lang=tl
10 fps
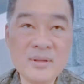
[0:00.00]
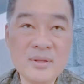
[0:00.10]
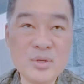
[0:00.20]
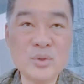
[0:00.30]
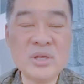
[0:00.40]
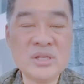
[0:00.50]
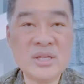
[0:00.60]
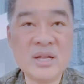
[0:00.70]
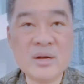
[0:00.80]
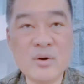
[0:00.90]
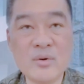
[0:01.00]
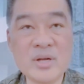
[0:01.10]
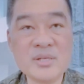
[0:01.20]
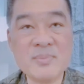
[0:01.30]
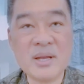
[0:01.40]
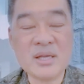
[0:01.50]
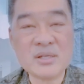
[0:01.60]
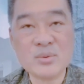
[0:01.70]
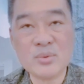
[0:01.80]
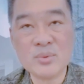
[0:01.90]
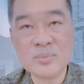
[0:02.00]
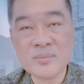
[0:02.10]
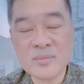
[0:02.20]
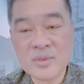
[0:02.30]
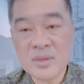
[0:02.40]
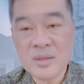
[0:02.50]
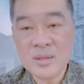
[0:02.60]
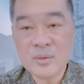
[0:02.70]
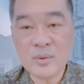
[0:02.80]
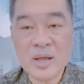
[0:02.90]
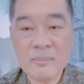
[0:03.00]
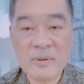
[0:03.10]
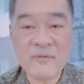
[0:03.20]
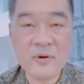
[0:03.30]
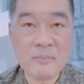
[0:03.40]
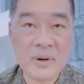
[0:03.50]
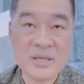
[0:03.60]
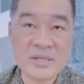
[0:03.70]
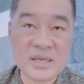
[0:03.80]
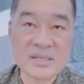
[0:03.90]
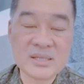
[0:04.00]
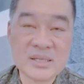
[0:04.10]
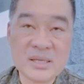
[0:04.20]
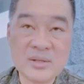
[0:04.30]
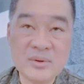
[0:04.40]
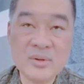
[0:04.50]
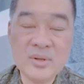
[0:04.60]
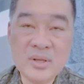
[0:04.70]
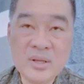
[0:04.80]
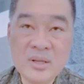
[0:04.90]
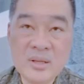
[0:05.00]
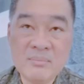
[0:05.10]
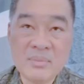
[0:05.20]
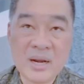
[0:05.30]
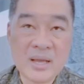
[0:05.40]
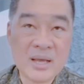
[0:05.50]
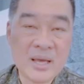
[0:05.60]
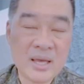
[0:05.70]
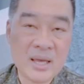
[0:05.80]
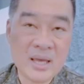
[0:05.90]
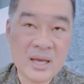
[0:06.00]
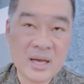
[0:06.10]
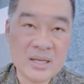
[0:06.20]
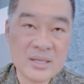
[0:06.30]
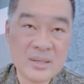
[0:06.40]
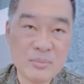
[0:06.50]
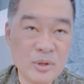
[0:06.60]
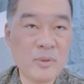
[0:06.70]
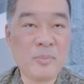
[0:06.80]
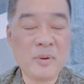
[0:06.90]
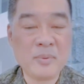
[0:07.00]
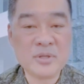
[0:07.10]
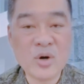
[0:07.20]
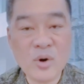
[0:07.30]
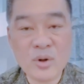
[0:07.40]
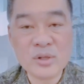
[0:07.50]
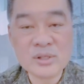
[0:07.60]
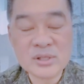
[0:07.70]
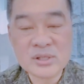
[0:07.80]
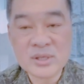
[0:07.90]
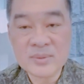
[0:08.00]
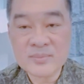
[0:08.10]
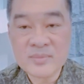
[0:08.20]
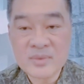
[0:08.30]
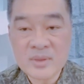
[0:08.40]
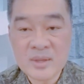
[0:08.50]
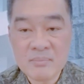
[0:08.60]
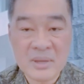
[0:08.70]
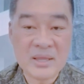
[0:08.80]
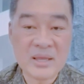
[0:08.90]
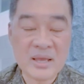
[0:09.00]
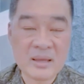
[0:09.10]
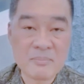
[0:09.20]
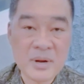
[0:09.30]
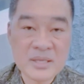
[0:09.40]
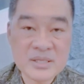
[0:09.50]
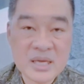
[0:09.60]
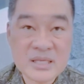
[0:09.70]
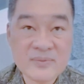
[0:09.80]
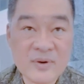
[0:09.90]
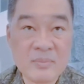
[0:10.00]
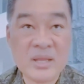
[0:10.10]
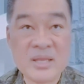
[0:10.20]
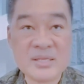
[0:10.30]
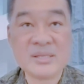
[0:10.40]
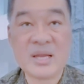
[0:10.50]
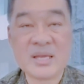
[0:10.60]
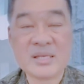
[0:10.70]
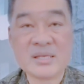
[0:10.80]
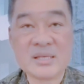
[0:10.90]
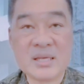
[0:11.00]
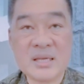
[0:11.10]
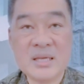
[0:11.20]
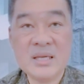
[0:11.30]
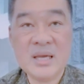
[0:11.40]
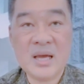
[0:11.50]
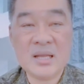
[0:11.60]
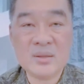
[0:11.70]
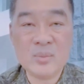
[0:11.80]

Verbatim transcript: duties din ng congressman is to to lobby for projects, no? Barangay uh, multipurpose halls, big ticket projects for my districts. At